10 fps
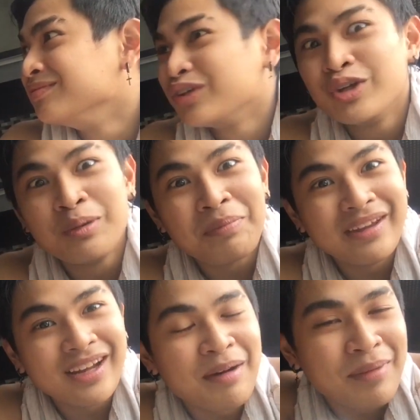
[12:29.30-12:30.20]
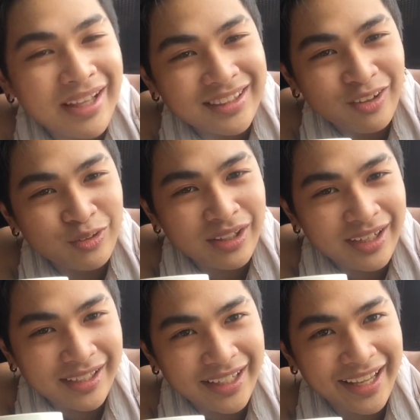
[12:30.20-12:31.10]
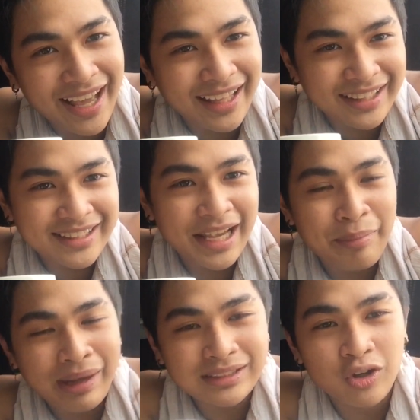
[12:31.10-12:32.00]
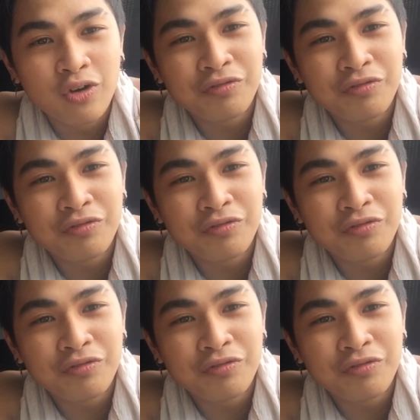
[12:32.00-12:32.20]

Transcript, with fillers: Yun yung pinakamaganda kong narinig kay Ate Gemma so